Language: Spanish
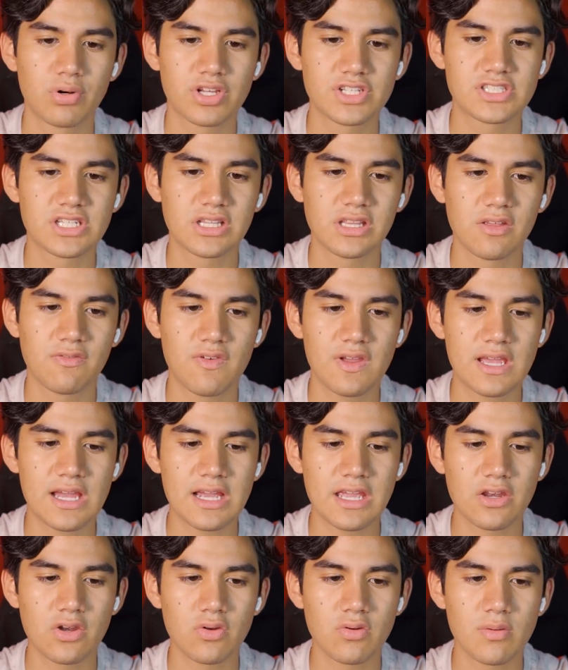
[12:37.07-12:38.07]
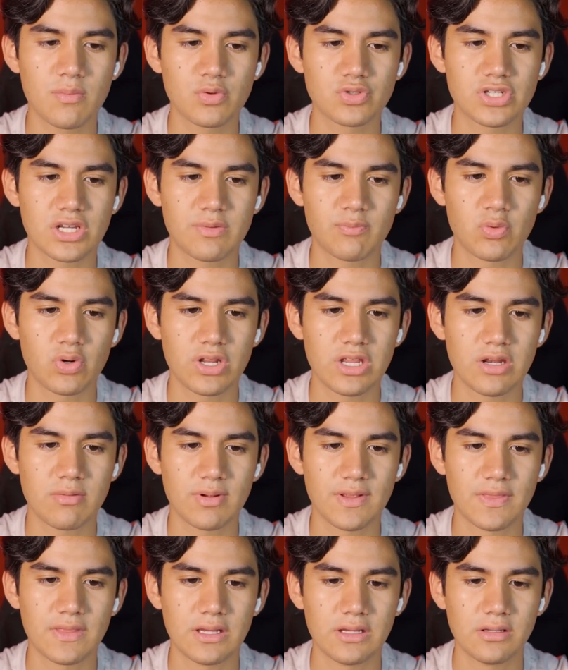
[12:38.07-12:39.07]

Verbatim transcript: Porque significa que no vamos a morir, vamos.